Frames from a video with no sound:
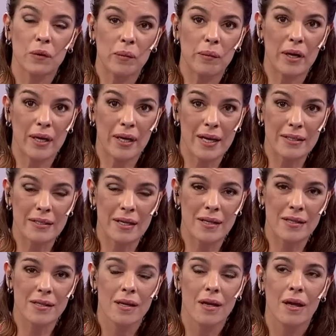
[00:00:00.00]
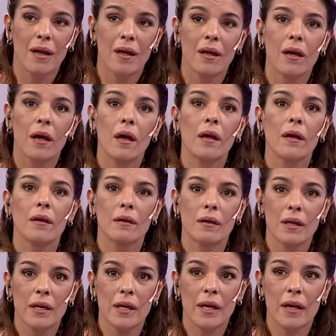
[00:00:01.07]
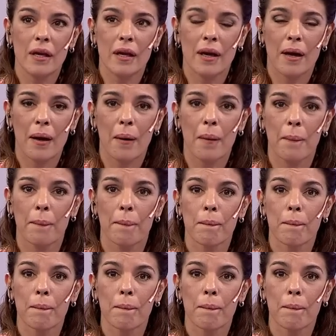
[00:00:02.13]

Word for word: Muy bien, gracias. ¿Qué quiere agregar?